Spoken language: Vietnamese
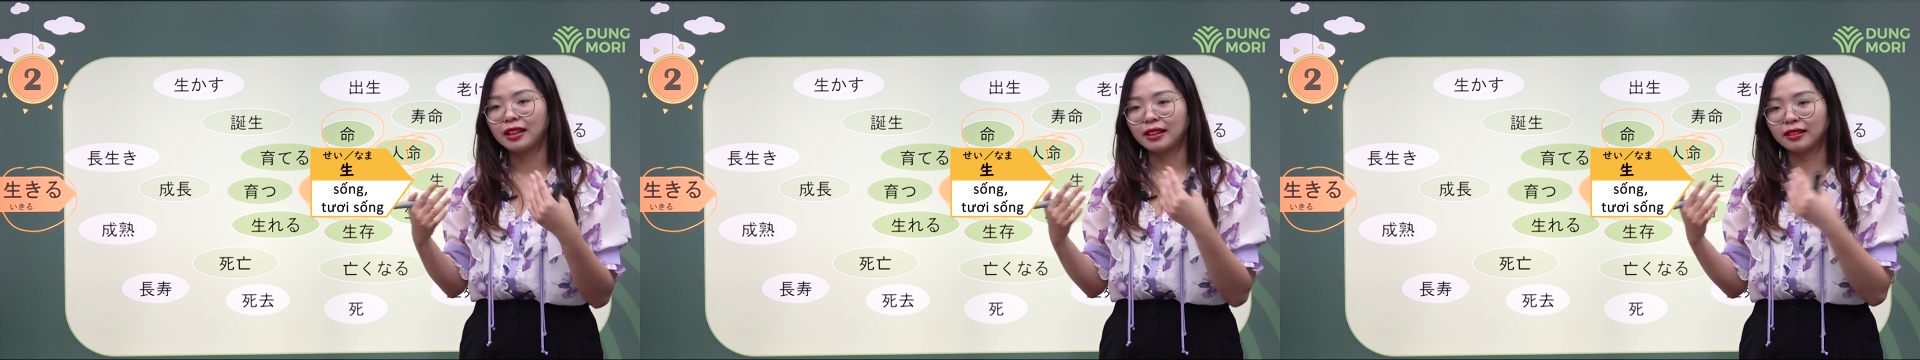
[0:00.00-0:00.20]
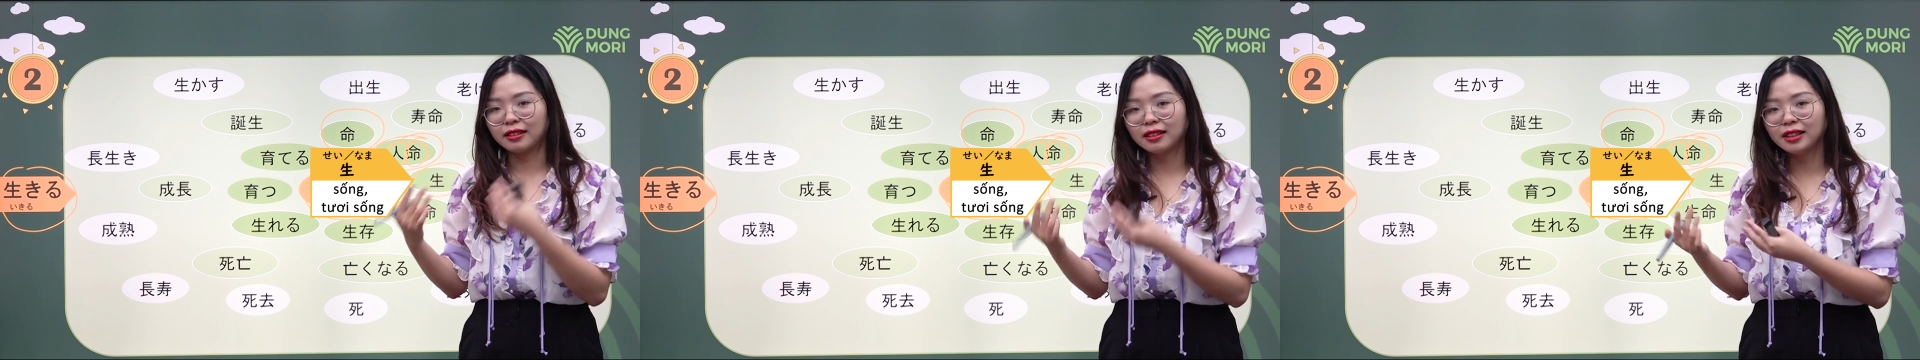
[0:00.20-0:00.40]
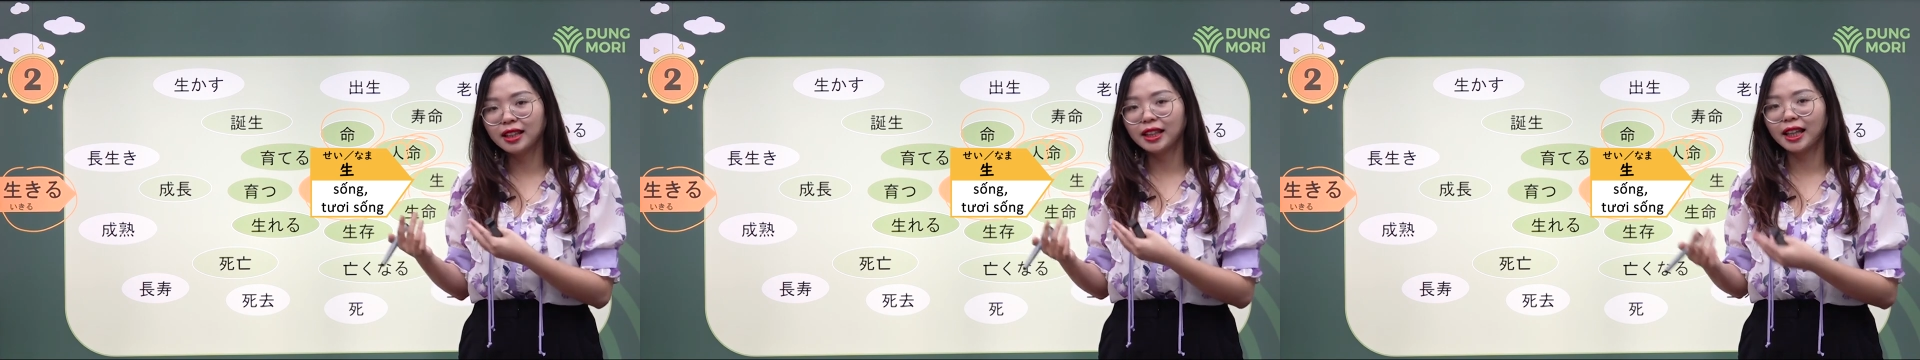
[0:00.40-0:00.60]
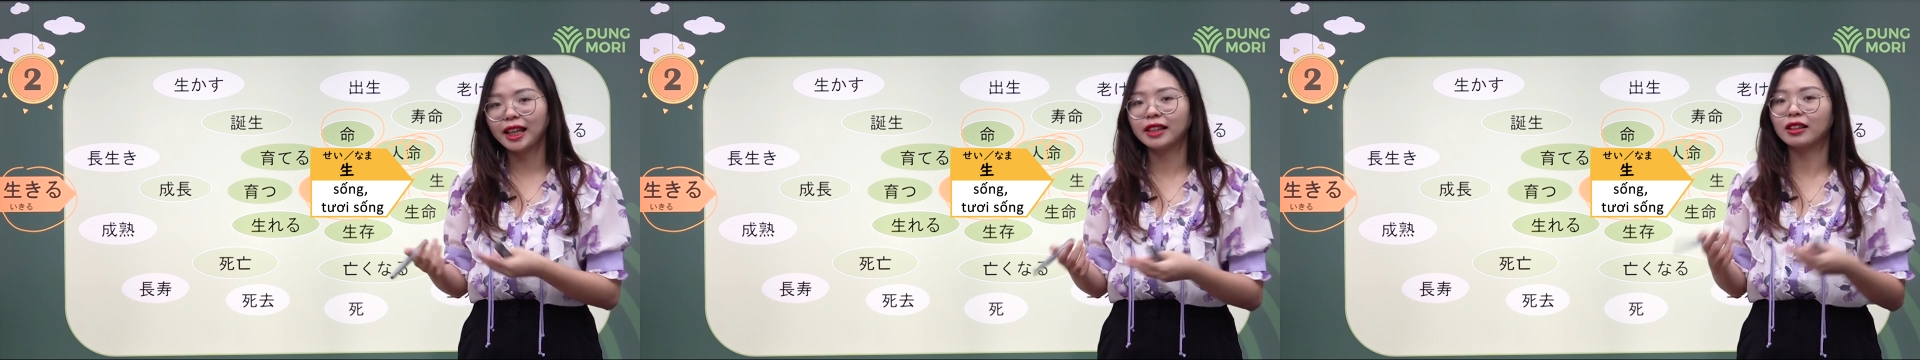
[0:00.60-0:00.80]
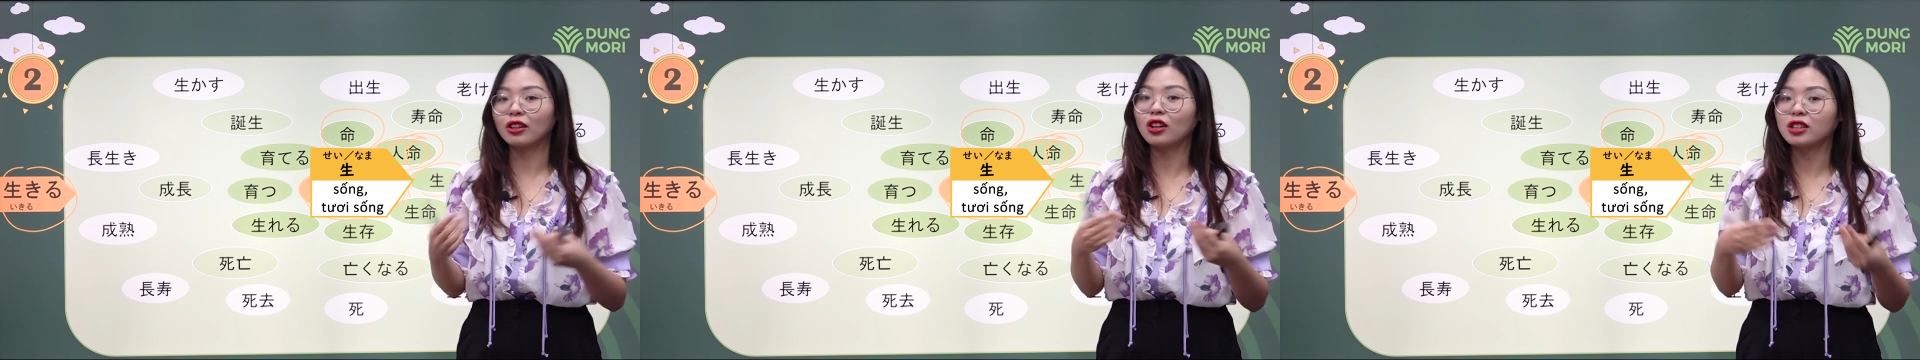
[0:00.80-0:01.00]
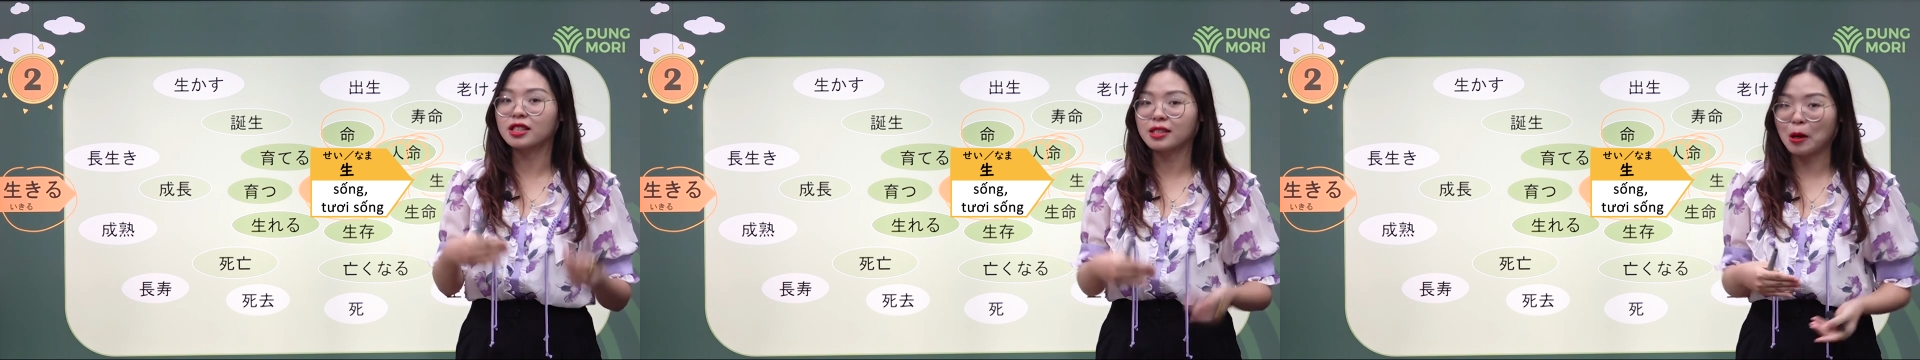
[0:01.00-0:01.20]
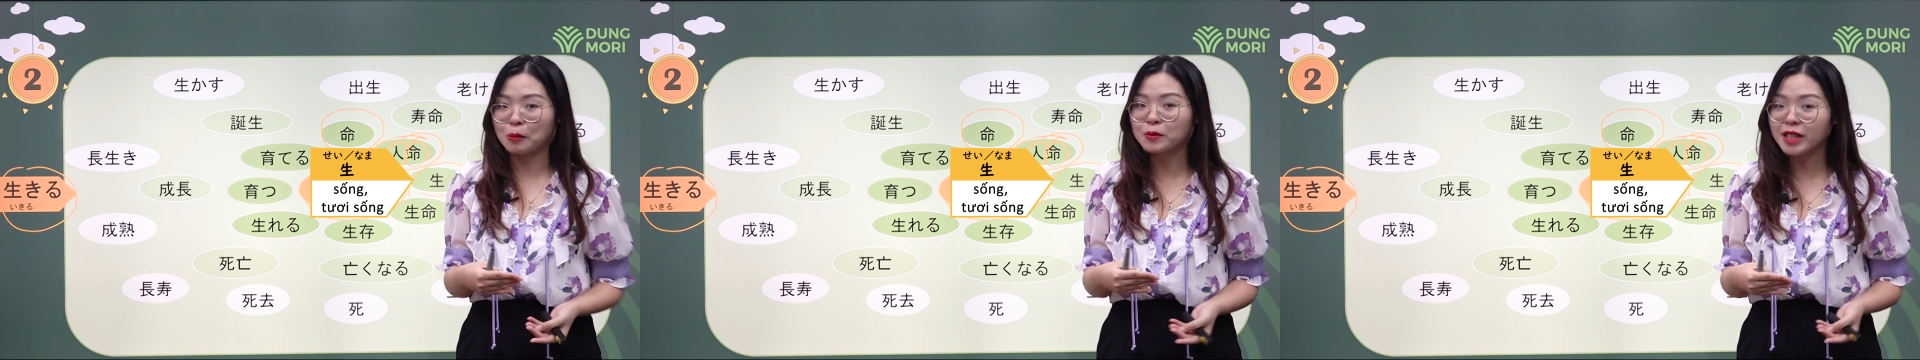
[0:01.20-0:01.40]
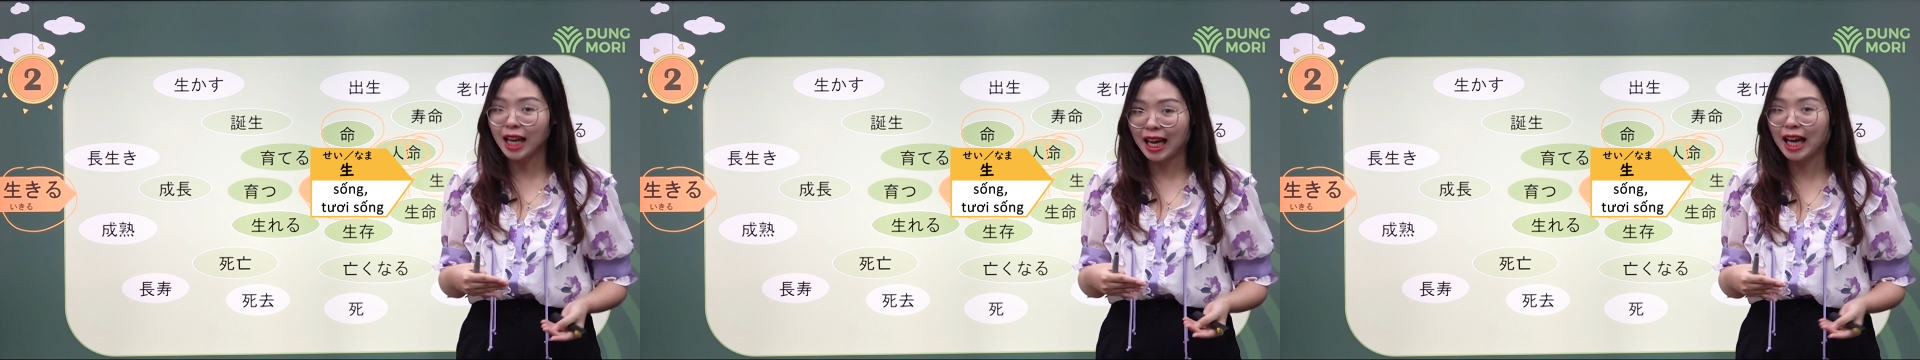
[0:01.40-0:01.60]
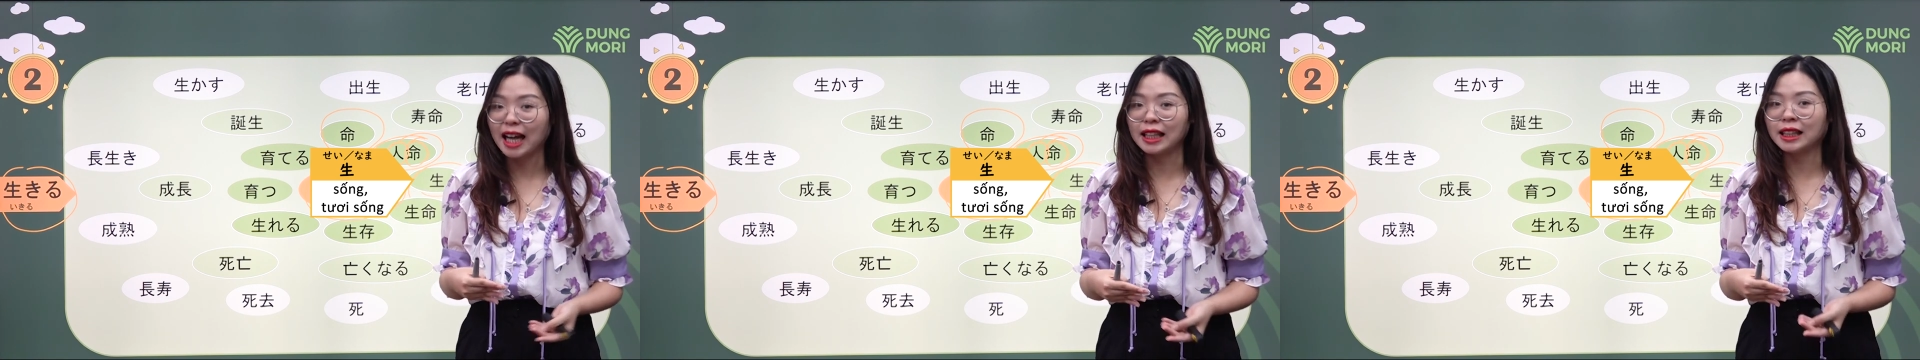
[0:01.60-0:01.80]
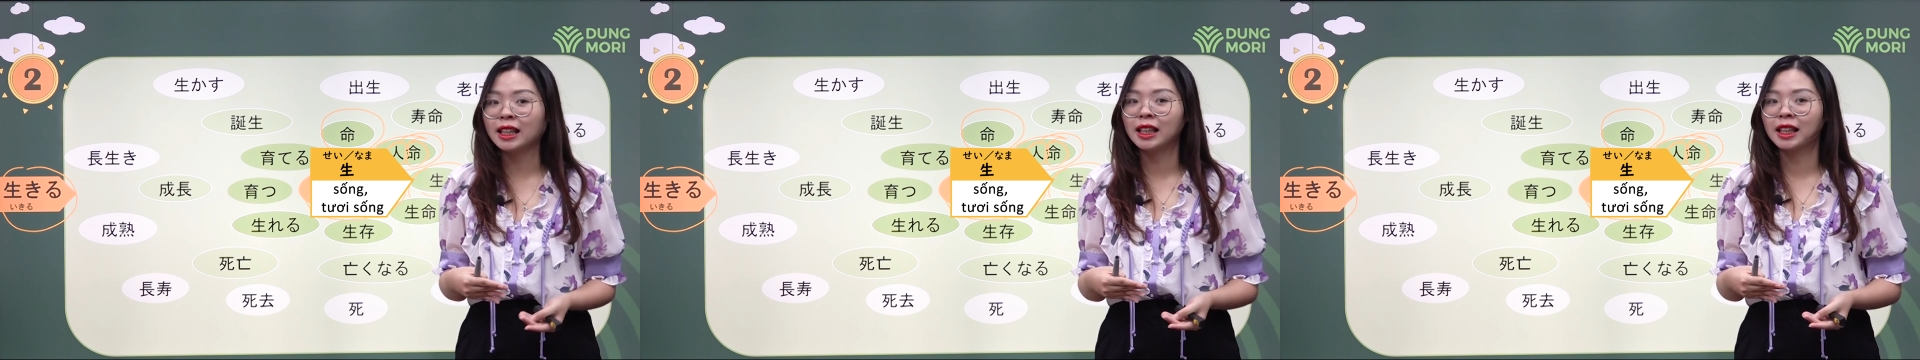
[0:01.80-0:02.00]
nó tươi hay nó còn sống chẳng hạn
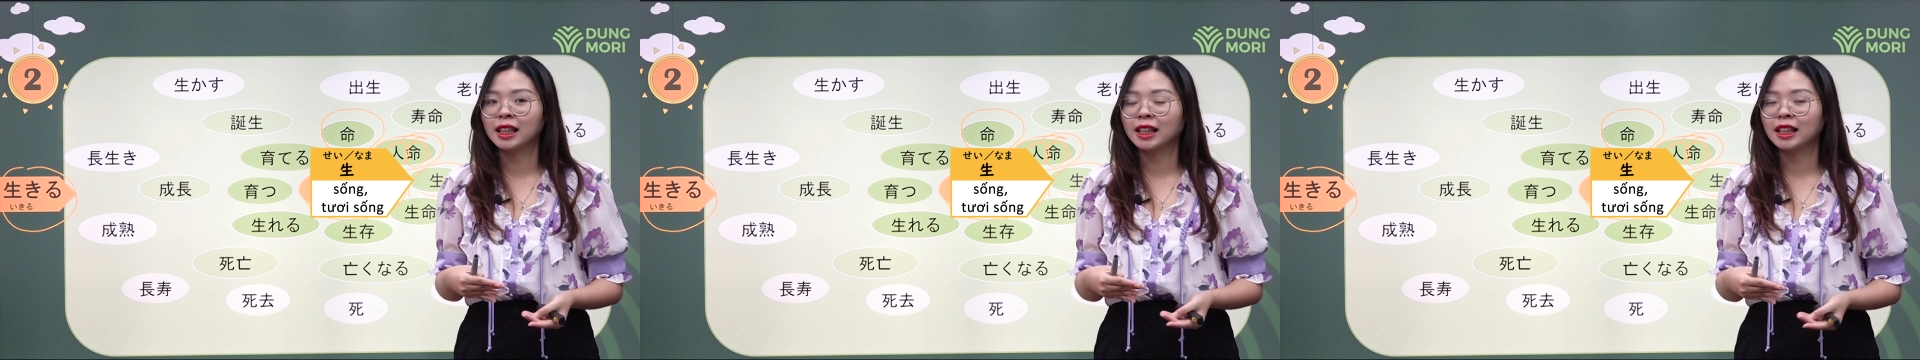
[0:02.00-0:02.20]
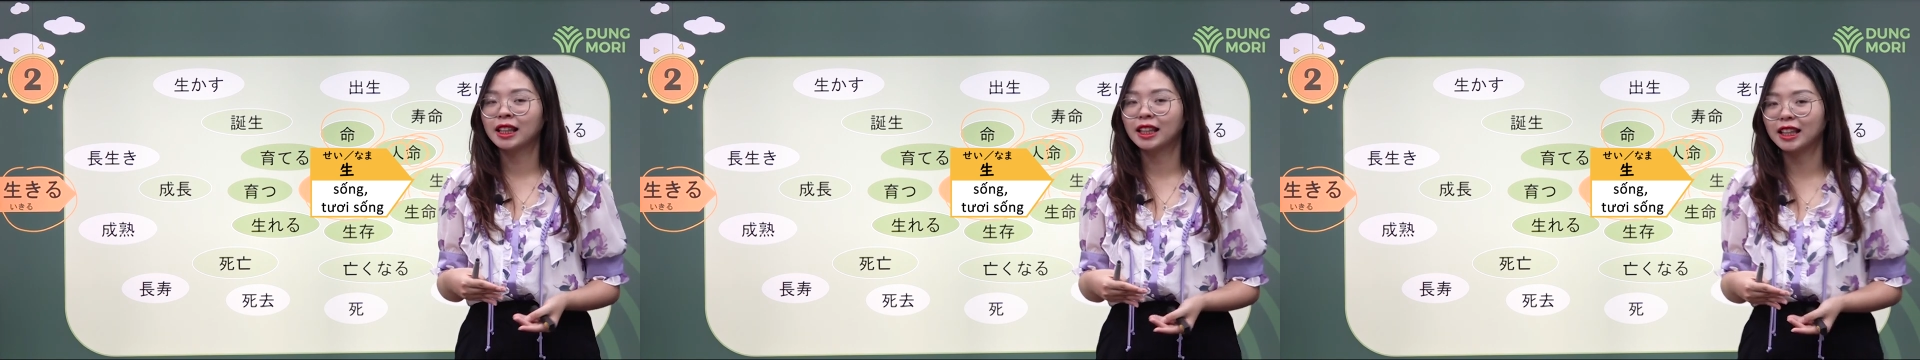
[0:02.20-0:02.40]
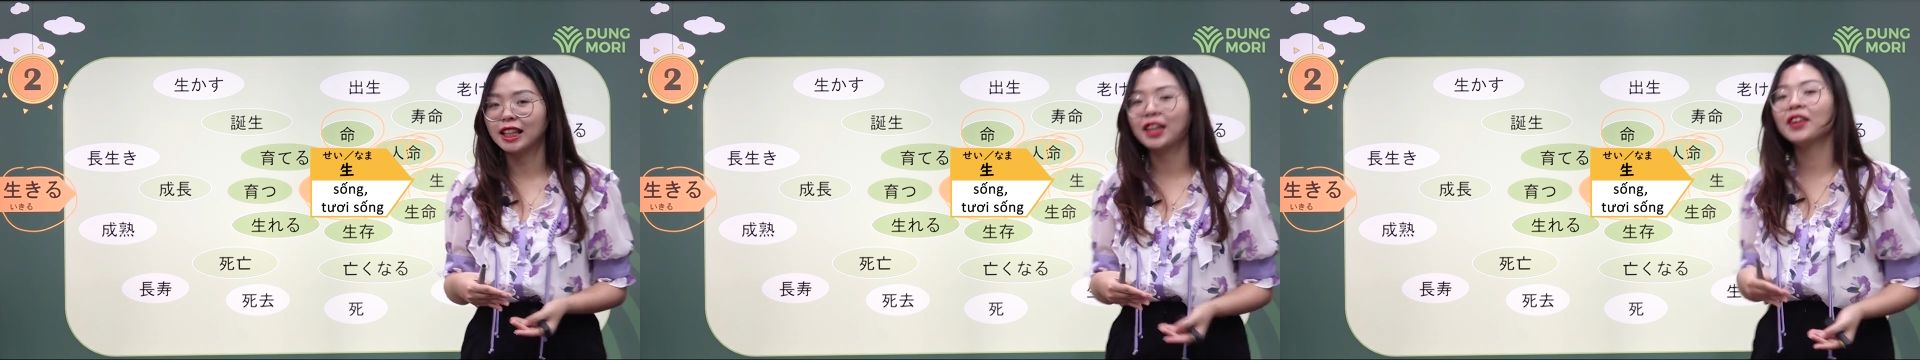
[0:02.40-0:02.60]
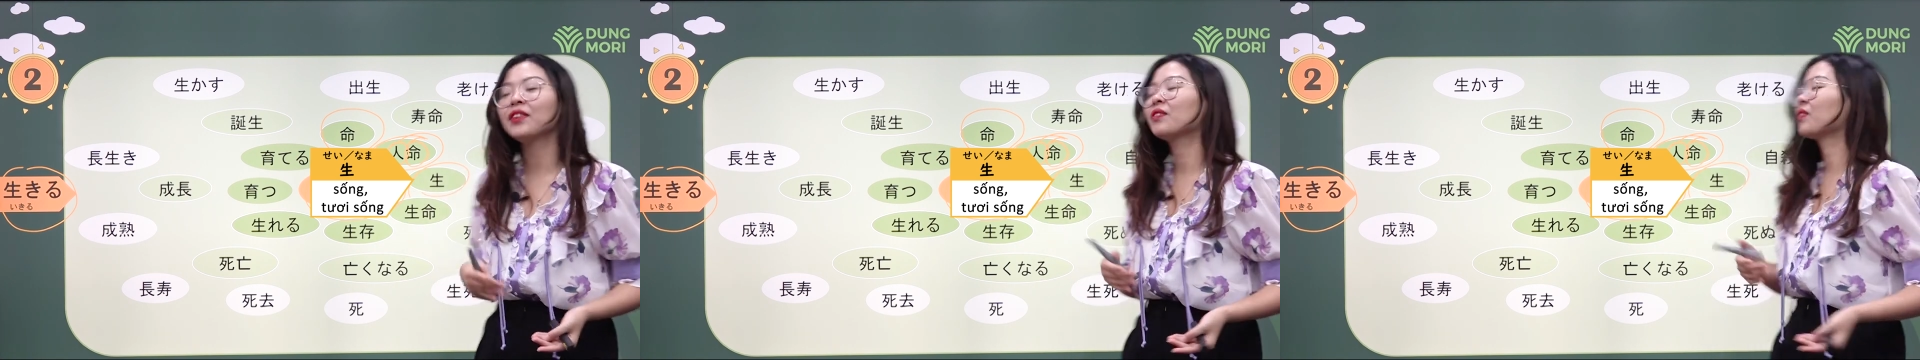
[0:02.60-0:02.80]
ấy nhá